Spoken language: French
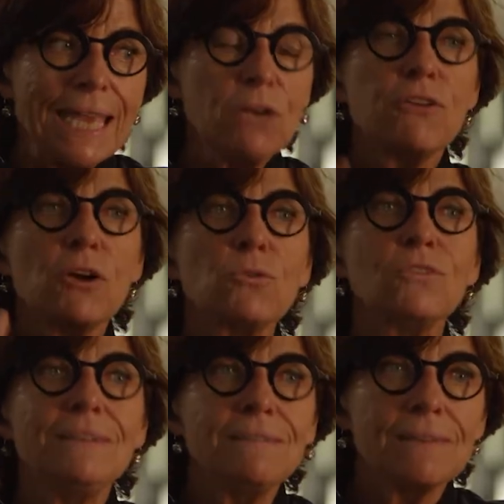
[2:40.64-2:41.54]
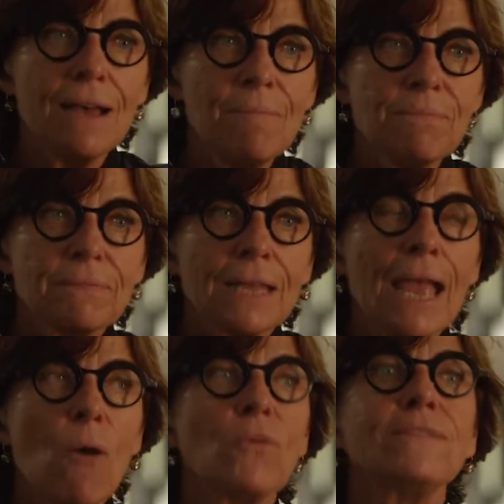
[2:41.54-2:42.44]
Et une fois qu'on se dit ça,
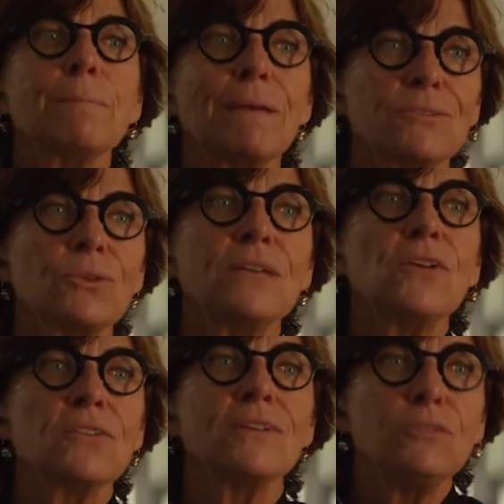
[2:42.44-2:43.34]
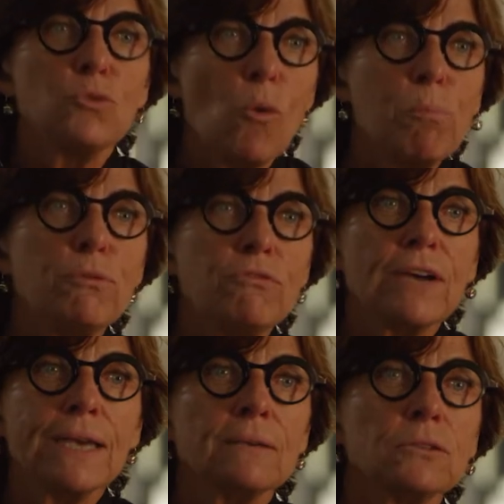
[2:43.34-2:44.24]
on ne sait pas si on est dans un discours plus
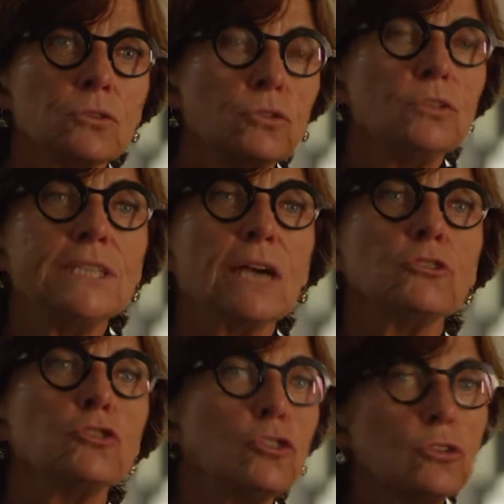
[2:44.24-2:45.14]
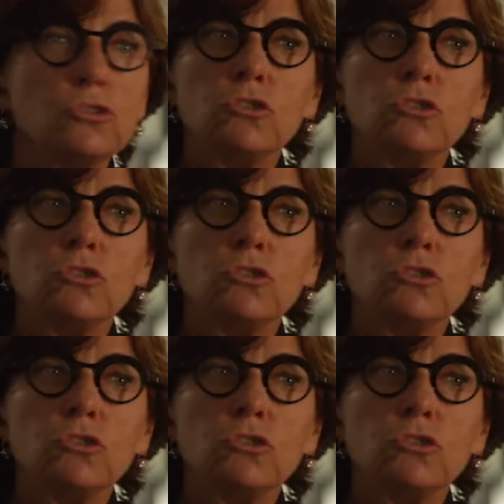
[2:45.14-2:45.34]
vrai que de dire je,